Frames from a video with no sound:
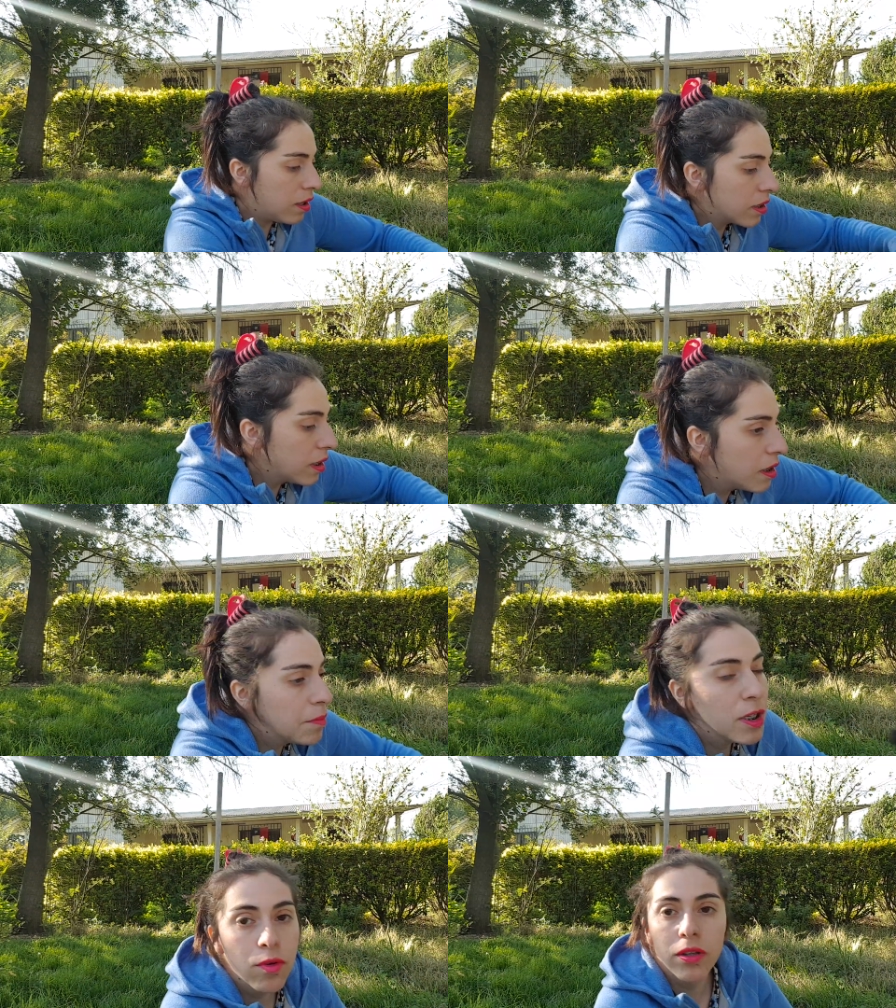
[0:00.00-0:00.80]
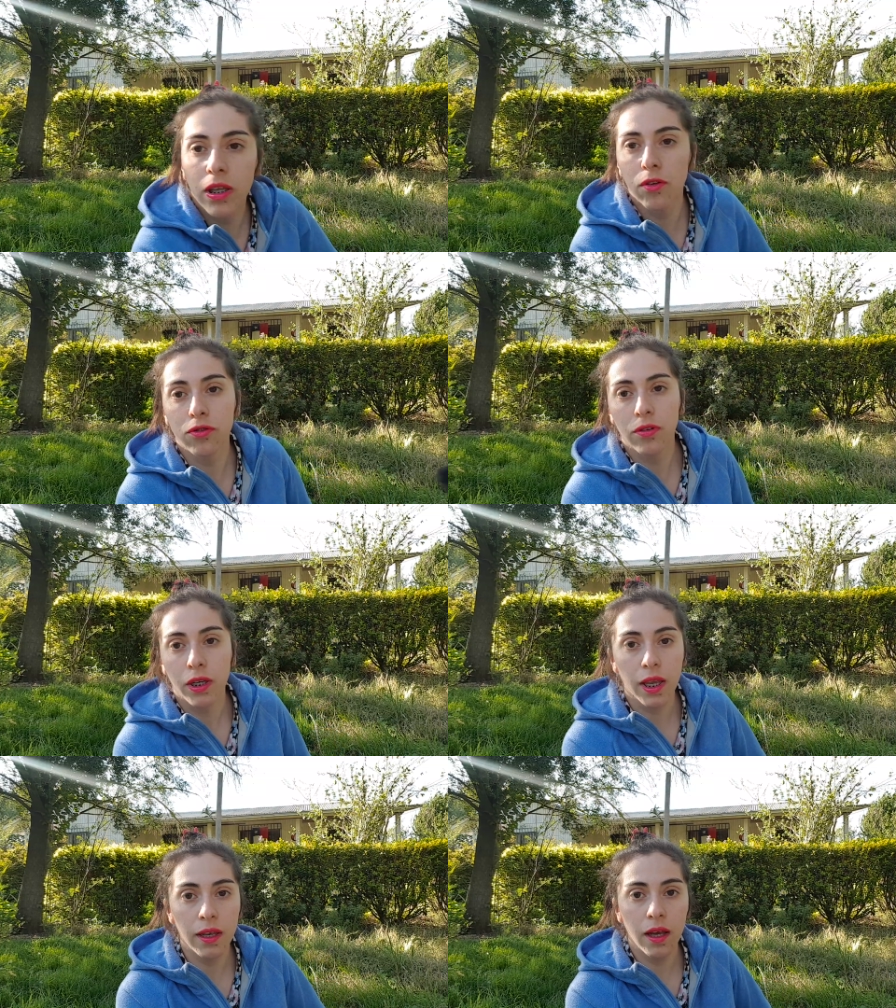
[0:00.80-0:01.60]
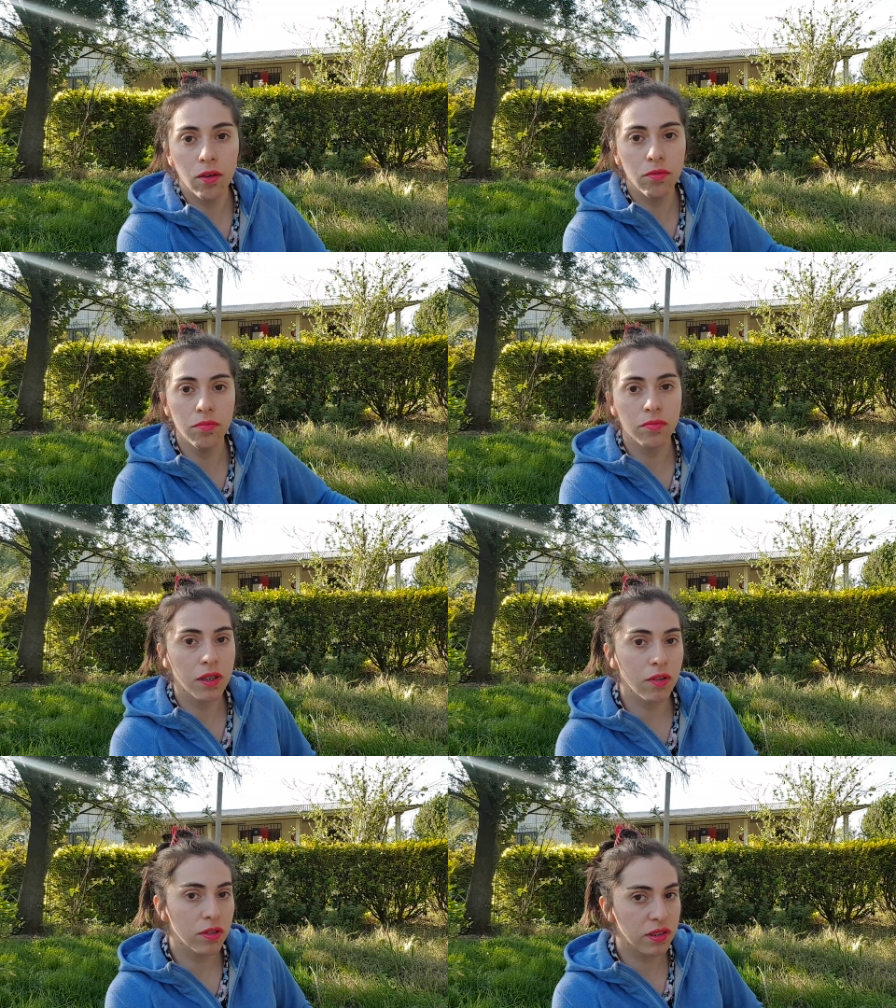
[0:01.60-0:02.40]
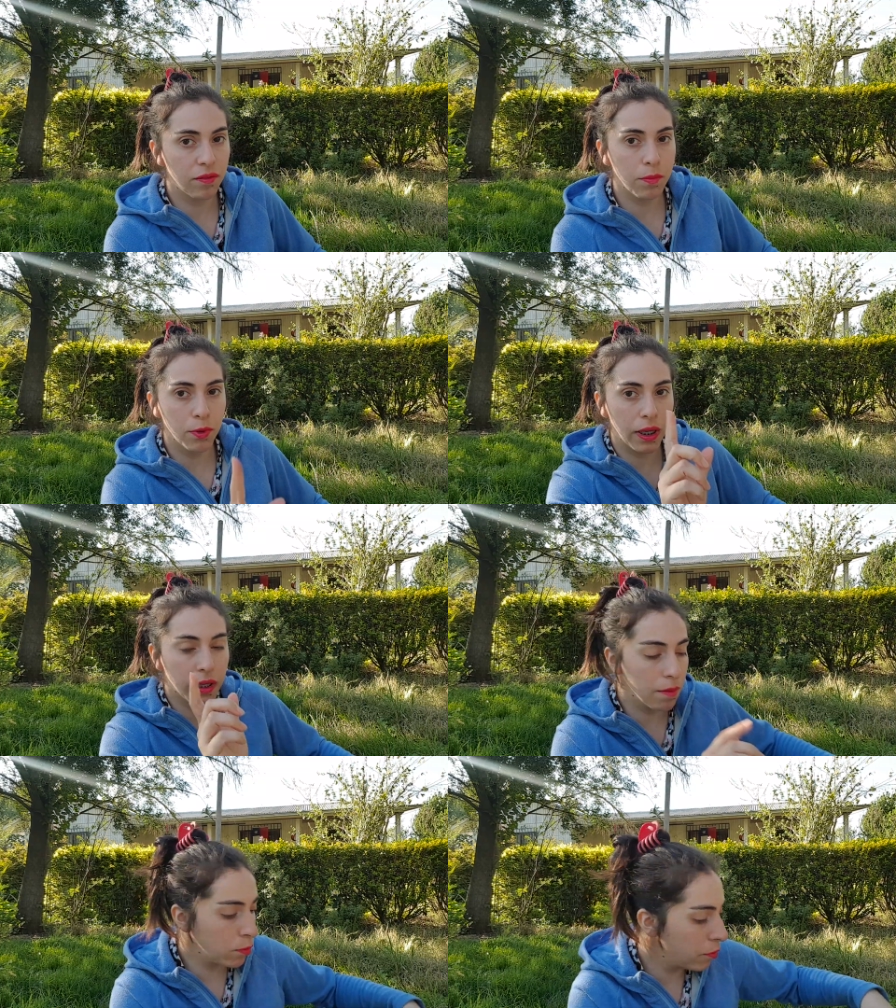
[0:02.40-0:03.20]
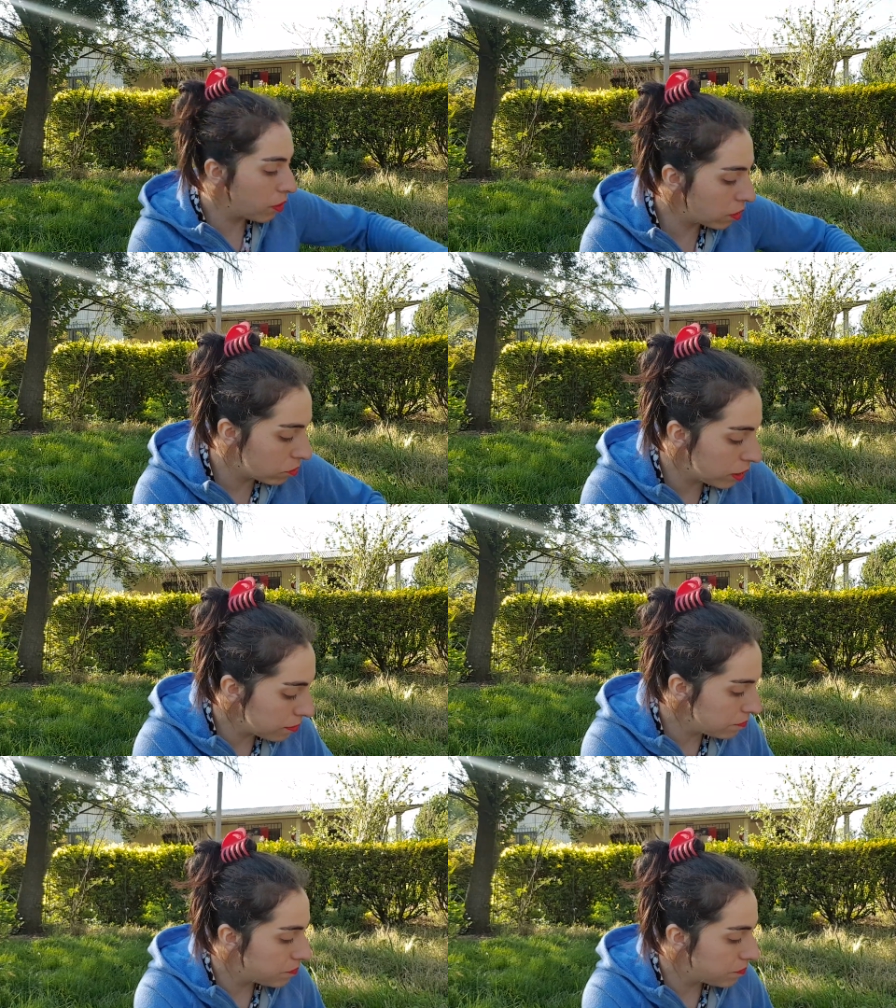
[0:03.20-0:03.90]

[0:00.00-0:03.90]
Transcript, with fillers: Aquí está mi ayudante el oso aquí al lado. Creo que se ve por ahí que movió la cola